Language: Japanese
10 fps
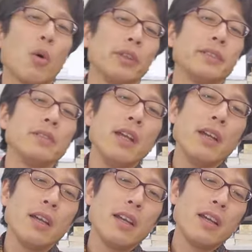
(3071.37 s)
子ですね。
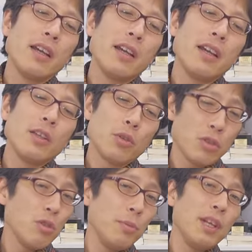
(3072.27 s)

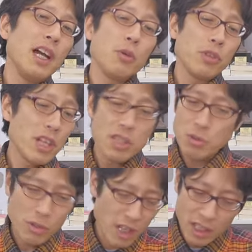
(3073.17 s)
利宮愛子内親
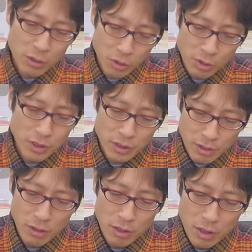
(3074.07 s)
王殿下のことです
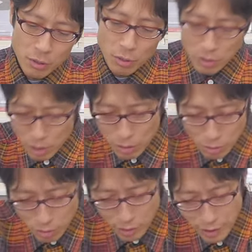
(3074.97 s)
よ。当然
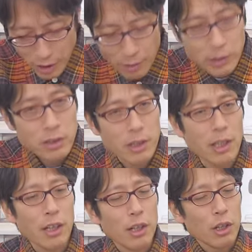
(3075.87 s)
皇后陛下はです
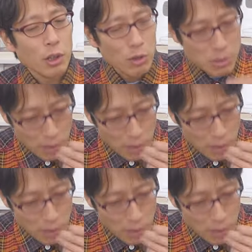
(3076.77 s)
ね、広